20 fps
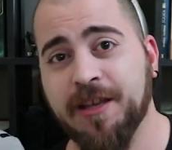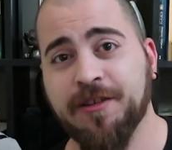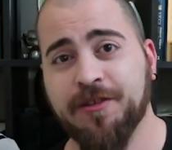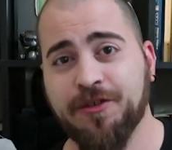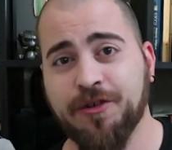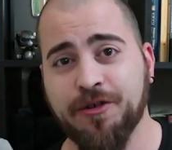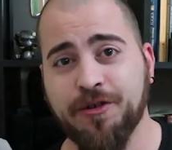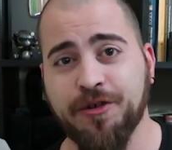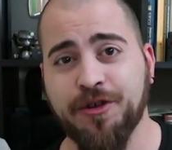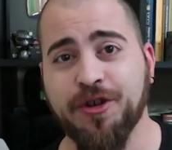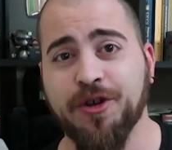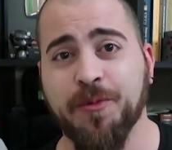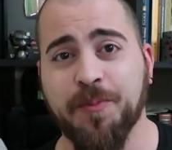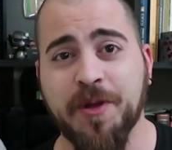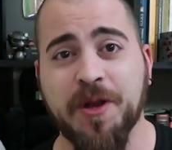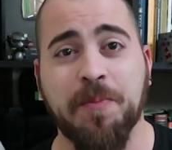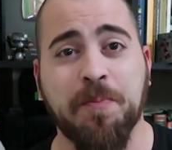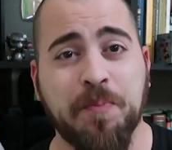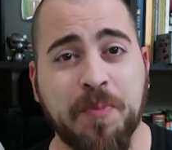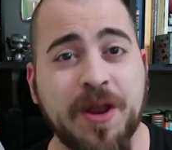chi sono io
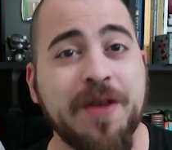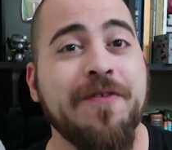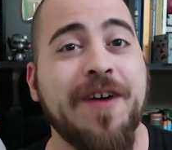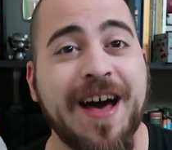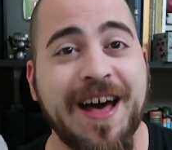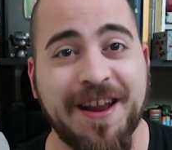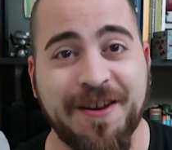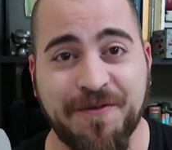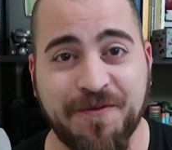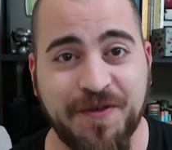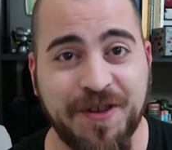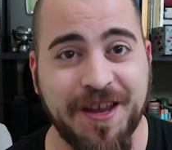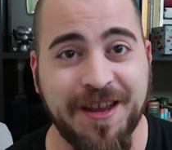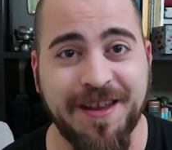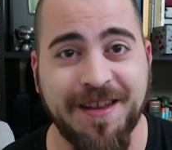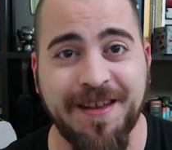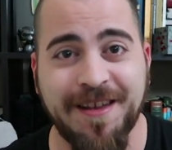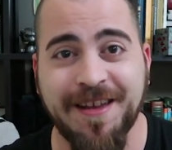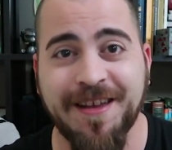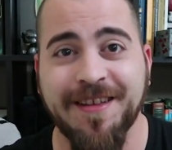per
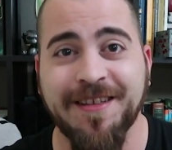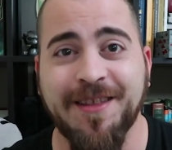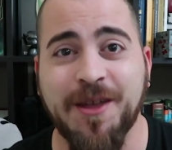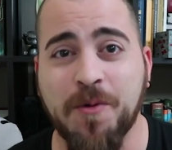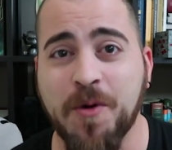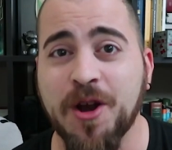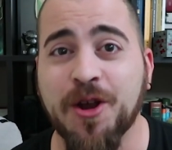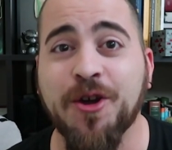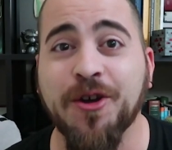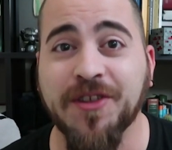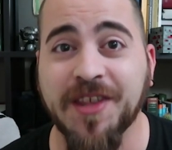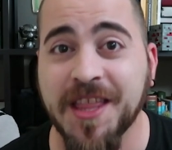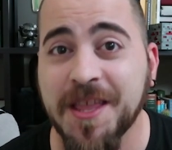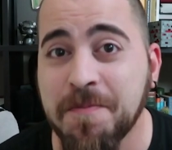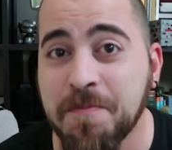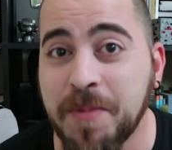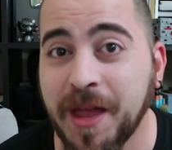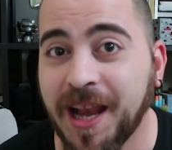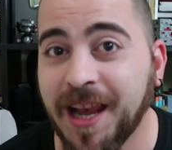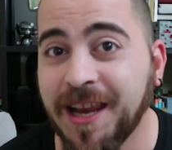privarvi di qualcosa
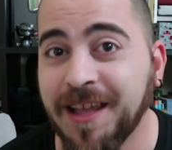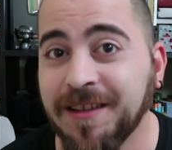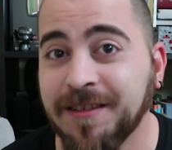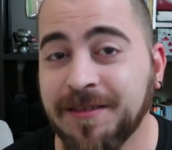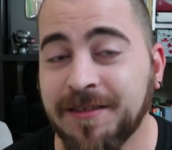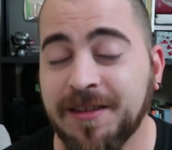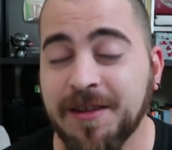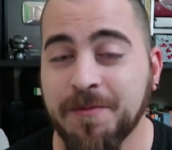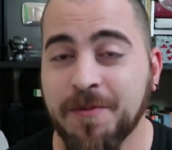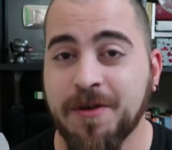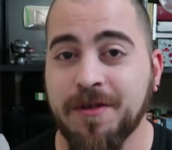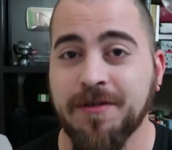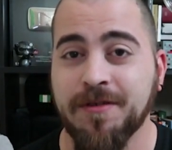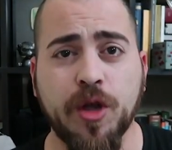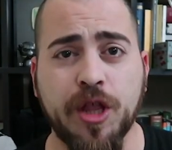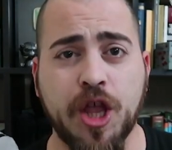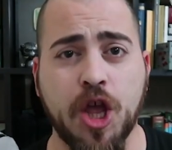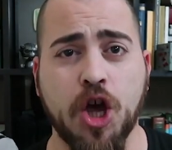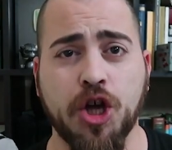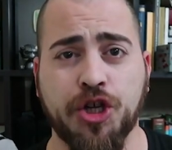di bellissimo?
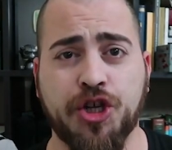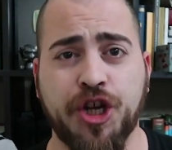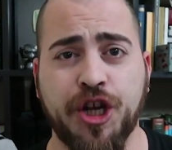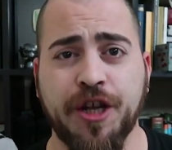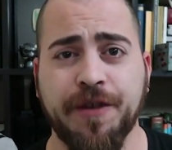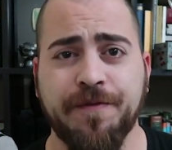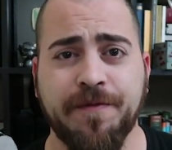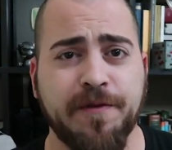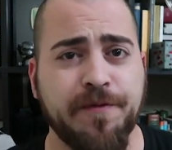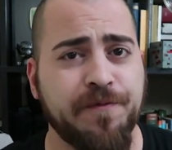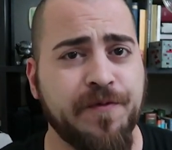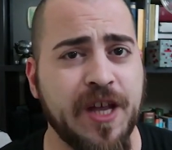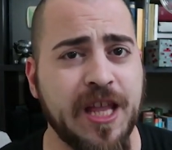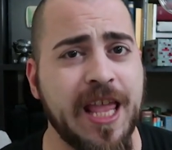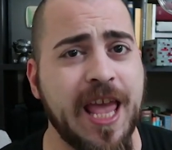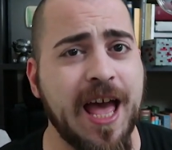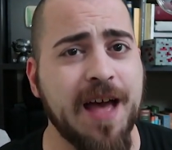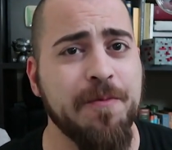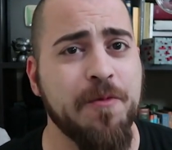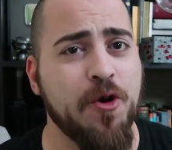Quindi oggi
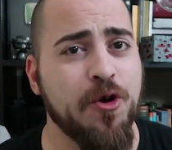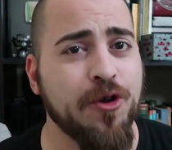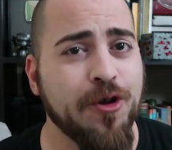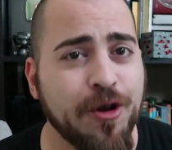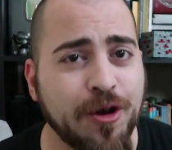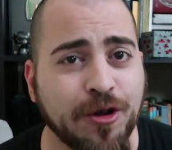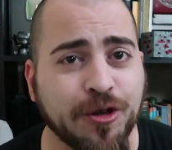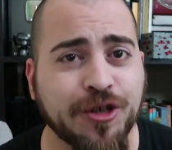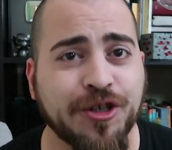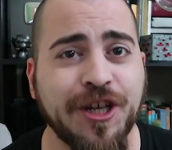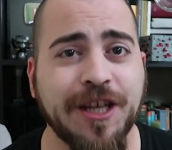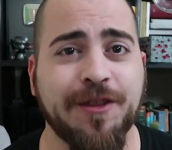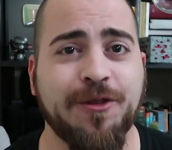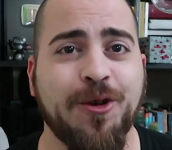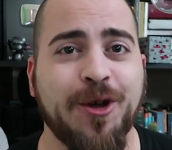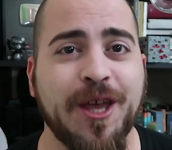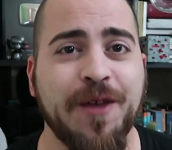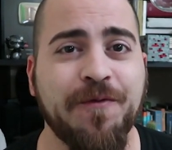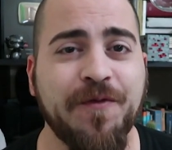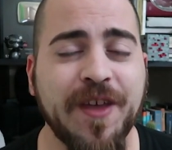vediamo
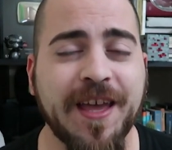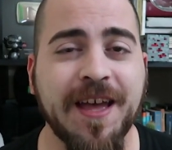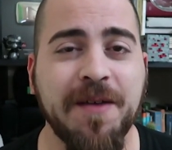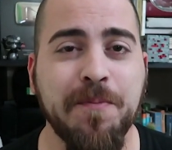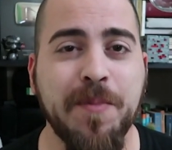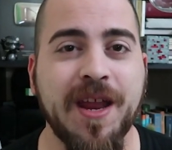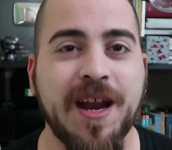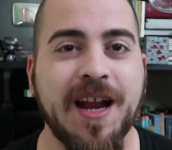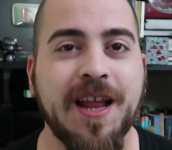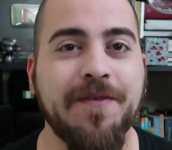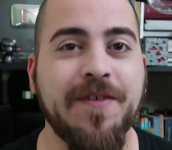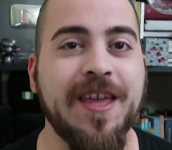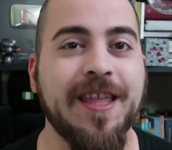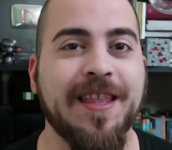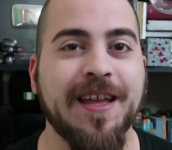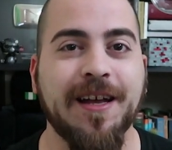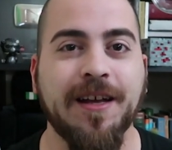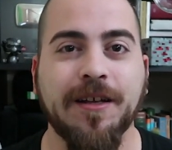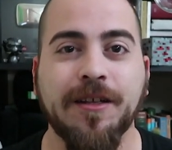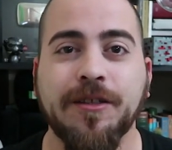l'oggetto che vi cambierà la
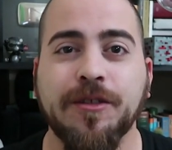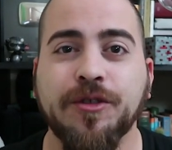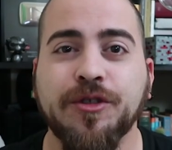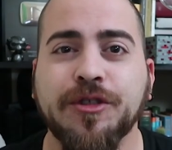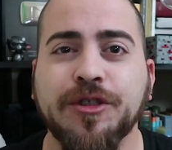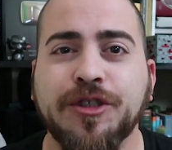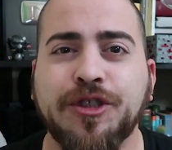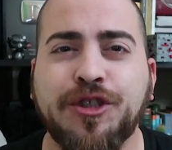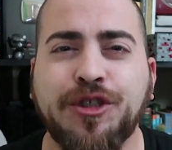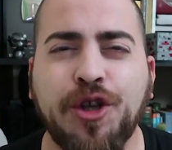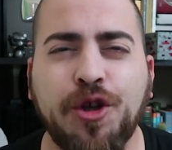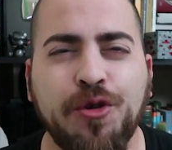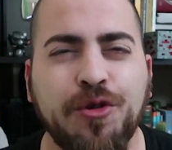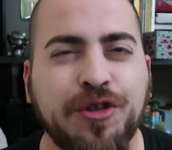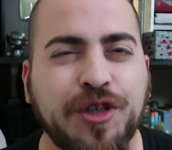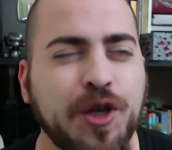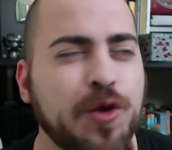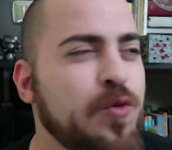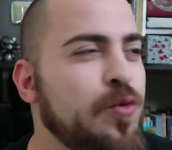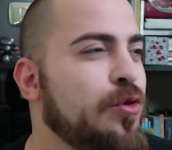vita.
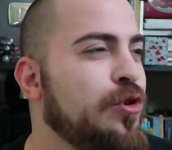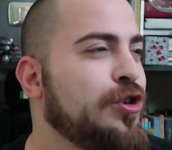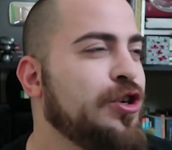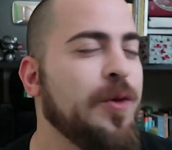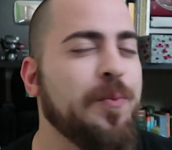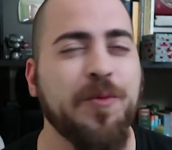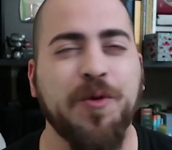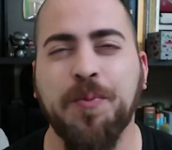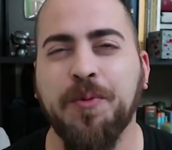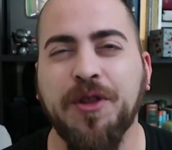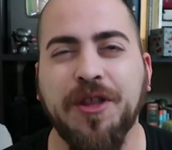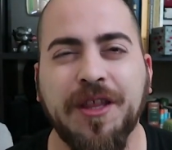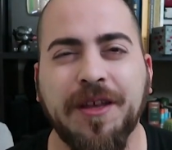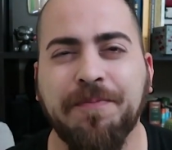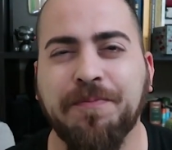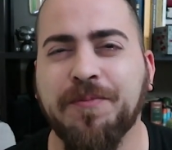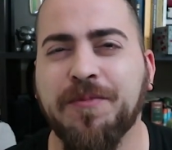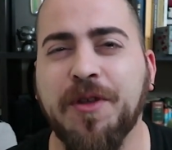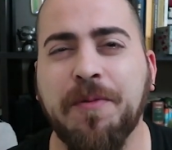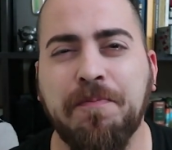Sono sicuro, cioè ci
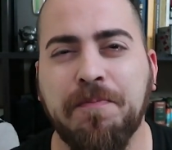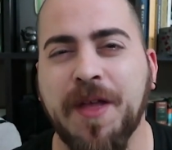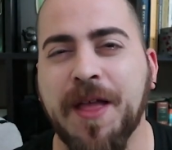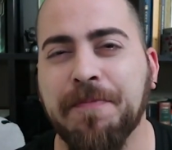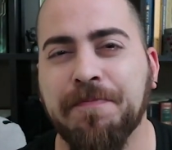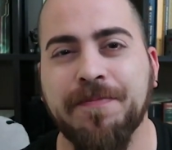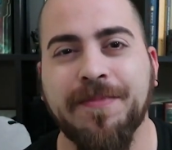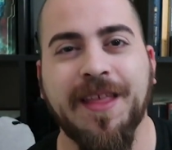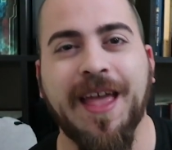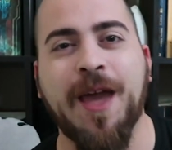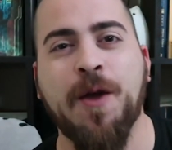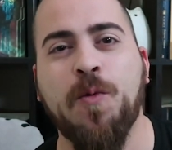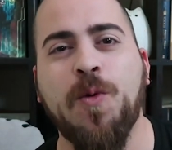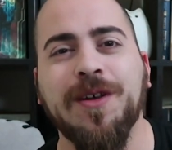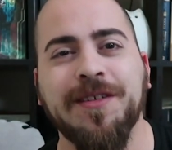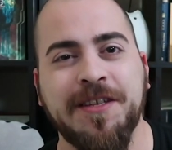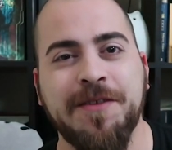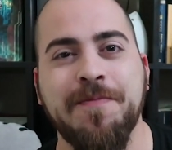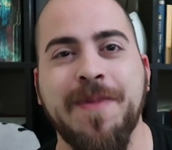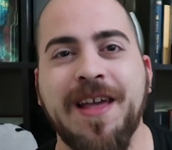potete
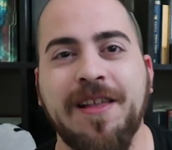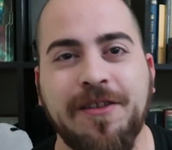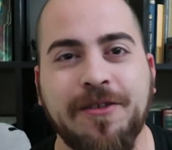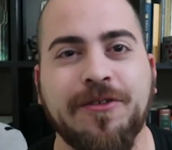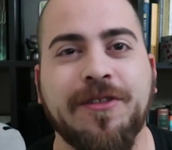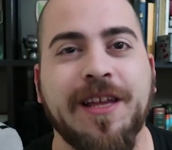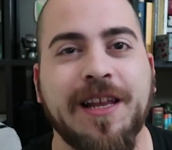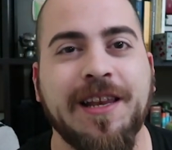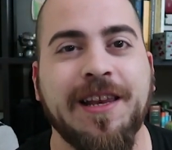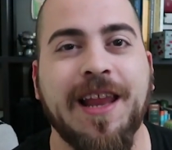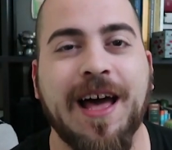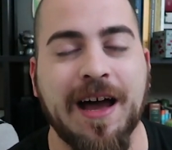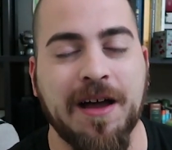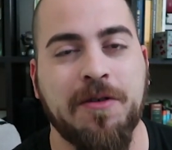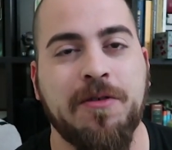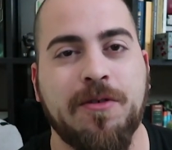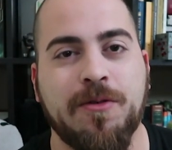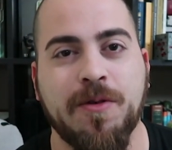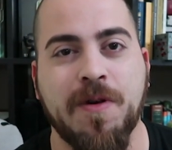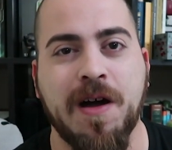quasi meglio
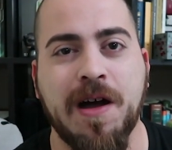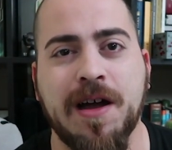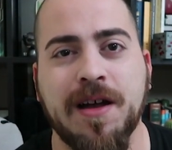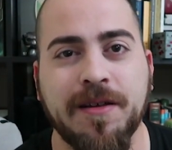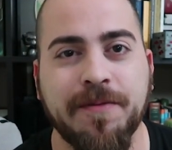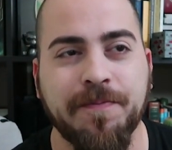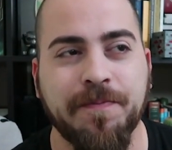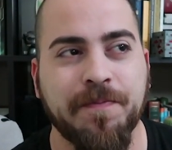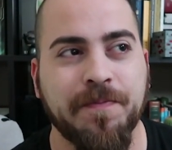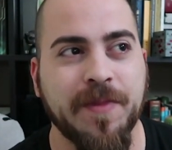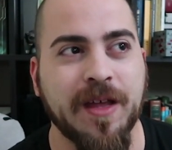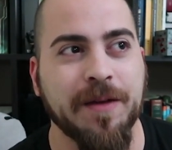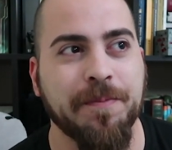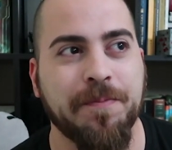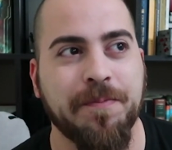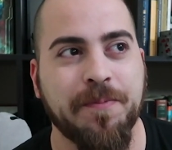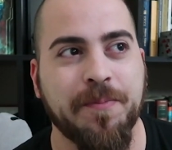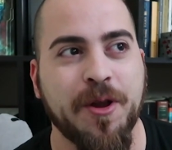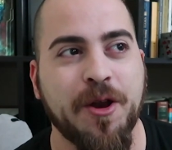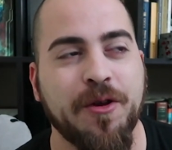dell'acqua.
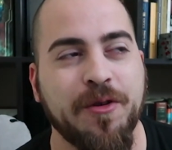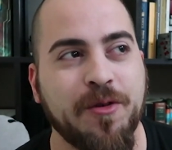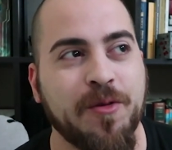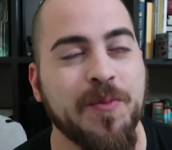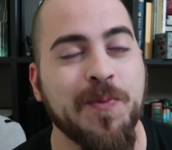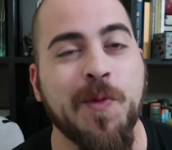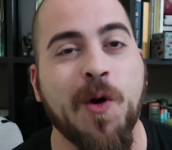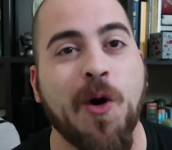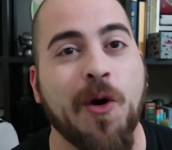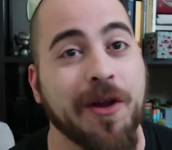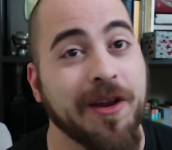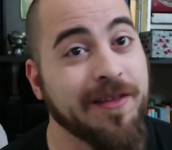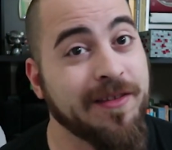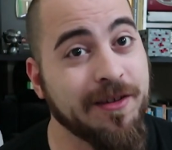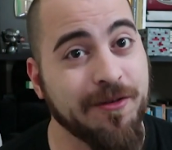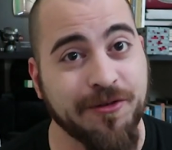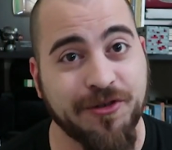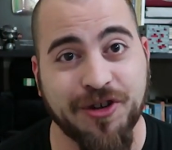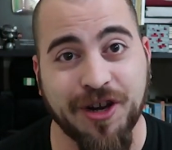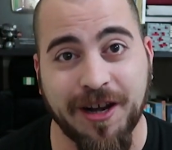Però non muori
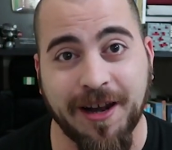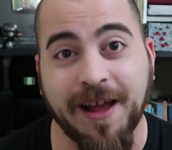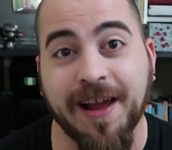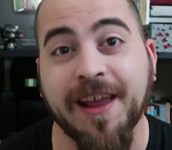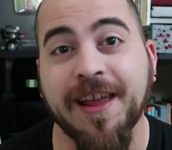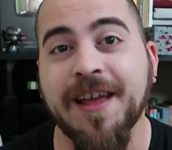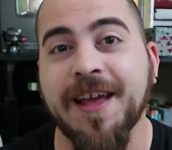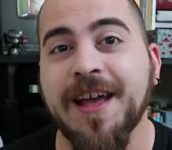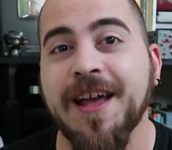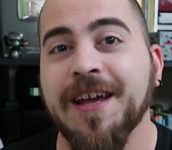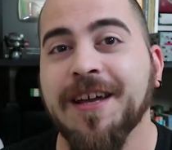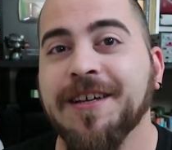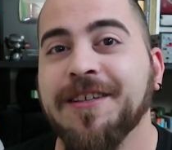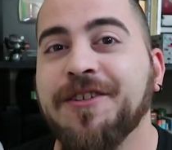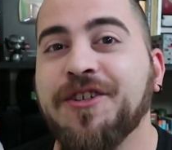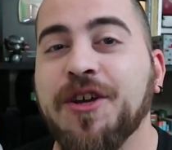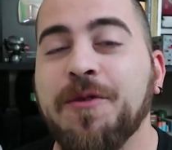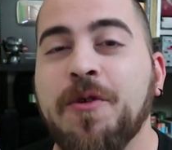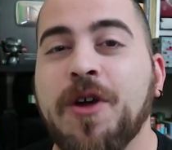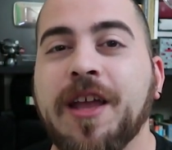se non ce l'hai.
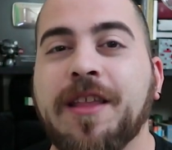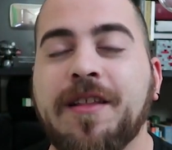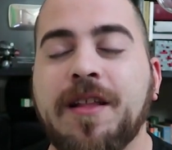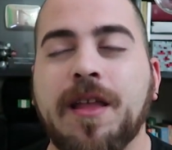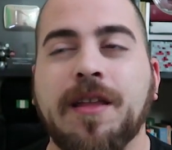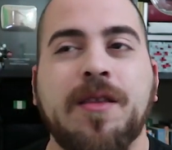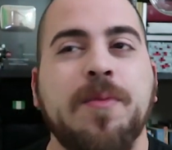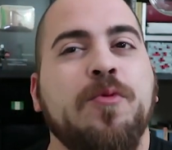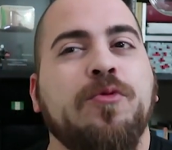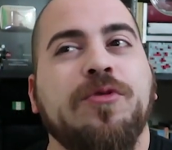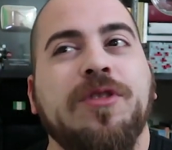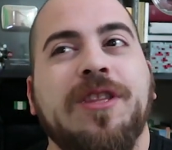Diciamo è, è, tipo